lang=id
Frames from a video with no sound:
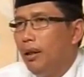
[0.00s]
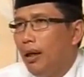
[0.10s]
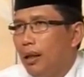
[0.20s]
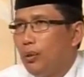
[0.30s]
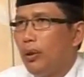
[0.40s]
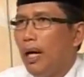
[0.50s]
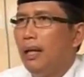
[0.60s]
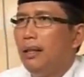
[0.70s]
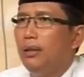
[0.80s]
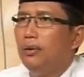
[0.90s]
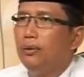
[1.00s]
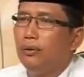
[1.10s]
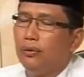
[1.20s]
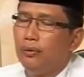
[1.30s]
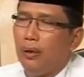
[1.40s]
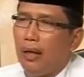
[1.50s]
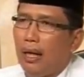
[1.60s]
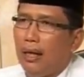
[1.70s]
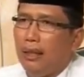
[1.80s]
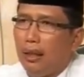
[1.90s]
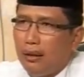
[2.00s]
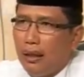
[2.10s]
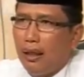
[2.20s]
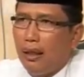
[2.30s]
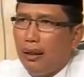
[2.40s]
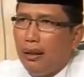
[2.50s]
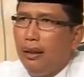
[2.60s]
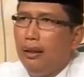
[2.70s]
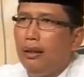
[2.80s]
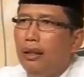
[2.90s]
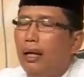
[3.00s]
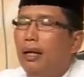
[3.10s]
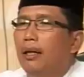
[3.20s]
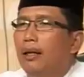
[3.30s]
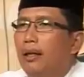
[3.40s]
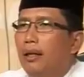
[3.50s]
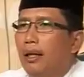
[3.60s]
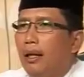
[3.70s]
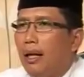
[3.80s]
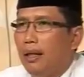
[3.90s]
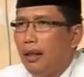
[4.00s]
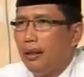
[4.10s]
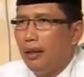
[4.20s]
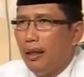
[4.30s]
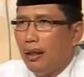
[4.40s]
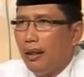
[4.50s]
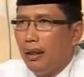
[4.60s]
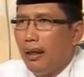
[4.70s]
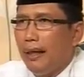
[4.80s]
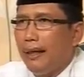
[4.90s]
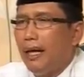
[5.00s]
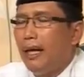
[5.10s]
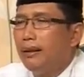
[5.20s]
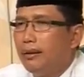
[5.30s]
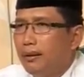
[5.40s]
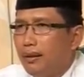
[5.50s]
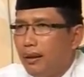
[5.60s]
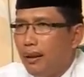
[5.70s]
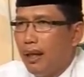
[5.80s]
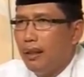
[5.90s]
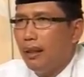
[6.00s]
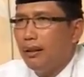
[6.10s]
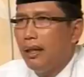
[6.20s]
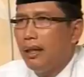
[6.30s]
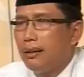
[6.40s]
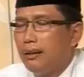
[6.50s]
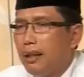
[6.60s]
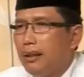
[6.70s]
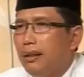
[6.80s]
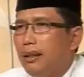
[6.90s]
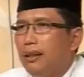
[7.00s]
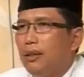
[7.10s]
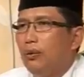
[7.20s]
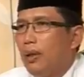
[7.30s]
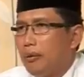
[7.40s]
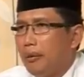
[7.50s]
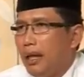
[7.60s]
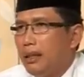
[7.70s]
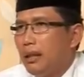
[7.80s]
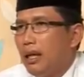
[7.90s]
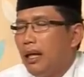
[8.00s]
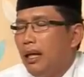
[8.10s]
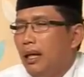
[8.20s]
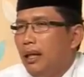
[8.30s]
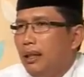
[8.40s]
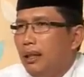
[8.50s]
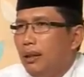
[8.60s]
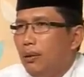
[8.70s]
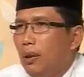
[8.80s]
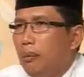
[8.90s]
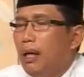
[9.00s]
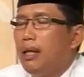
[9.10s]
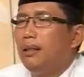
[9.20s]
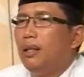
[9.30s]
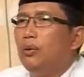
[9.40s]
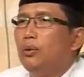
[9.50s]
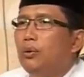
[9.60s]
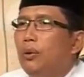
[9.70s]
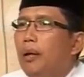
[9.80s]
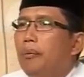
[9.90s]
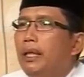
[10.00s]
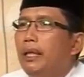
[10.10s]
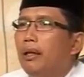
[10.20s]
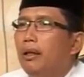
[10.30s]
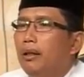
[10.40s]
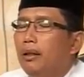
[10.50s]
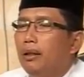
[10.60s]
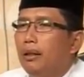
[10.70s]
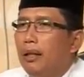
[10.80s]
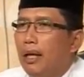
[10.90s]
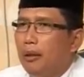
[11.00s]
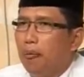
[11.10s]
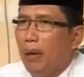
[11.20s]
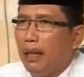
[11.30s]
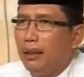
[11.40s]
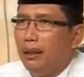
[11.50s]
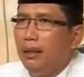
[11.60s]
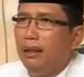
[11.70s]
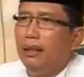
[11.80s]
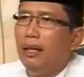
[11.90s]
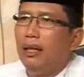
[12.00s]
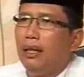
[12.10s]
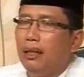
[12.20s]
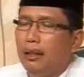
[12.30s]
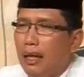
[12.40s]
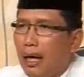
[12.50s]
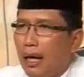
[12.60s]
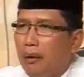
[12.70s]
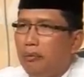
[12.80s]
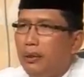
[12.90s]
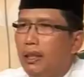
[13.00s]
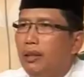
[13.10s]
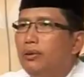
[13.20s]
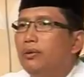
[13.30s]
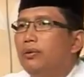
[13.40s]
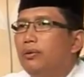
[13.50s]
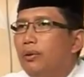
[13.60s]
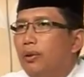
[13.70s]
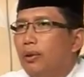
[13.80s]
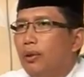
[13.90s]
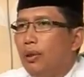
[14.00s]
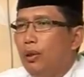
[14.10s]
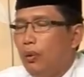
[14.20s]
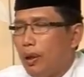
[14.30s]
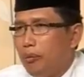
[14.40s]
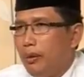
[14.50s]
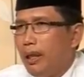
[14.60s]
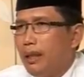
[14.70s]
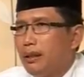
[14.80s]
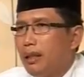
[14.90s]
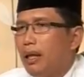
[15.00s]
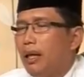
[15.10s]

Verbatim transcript: Al-Quran itu lahirnya indah, lahirnya elegan, lahirnya cantik luar biasa wa batinuhu amiq dan batinnya dalamnya itu luar biasa